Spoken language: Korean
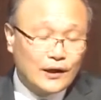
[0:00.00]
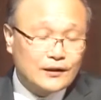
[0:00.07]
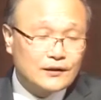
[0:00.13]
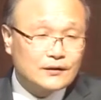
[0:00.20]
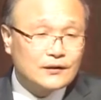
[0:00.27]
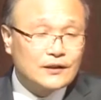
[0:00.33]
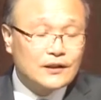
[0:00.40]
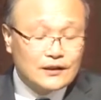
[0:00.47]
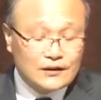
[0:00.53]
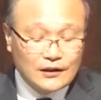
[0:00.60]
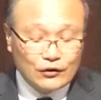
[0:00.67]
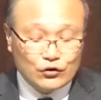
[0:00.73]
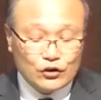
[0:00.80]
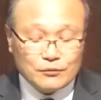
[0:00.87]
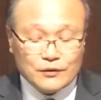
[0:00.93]
요한은
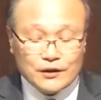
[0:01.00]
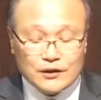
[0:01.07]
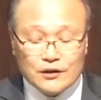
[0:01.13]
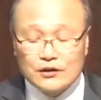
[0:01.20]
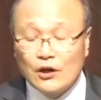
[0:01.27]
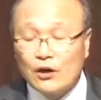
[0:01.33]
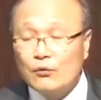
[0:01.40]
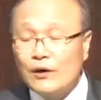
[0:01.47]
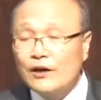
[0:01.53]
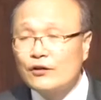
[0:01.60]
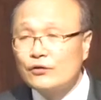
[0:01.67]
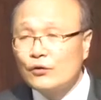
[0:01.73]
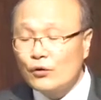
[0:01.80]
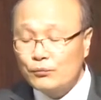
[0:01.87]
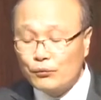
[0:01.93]
예수님이
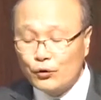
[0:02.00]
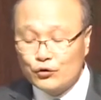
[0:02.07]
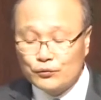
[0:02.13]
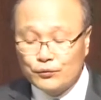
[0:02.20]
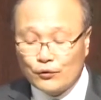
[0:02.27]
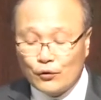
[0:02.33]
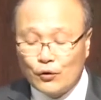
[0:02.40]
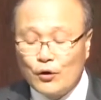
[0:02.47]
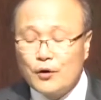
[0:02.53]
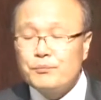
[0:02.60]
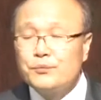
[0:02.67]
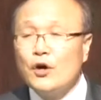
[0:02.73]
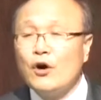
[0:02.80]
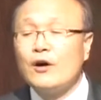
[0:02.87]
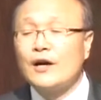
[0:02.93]
영광스러운
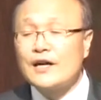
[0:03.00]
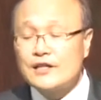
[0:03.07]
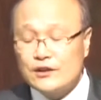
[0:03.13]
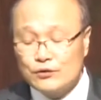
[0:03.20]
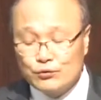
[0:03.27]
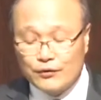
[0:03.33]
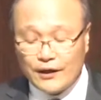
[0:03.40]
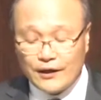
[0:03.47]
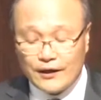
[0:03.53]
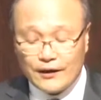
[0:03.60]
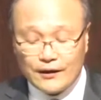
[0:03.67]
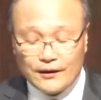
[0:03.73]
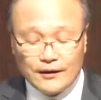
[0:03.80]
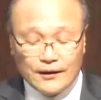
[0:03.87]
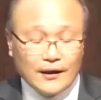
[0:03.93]
모습으로 변하신
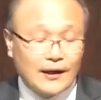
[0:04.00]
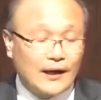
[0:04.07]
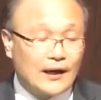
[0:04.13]
후에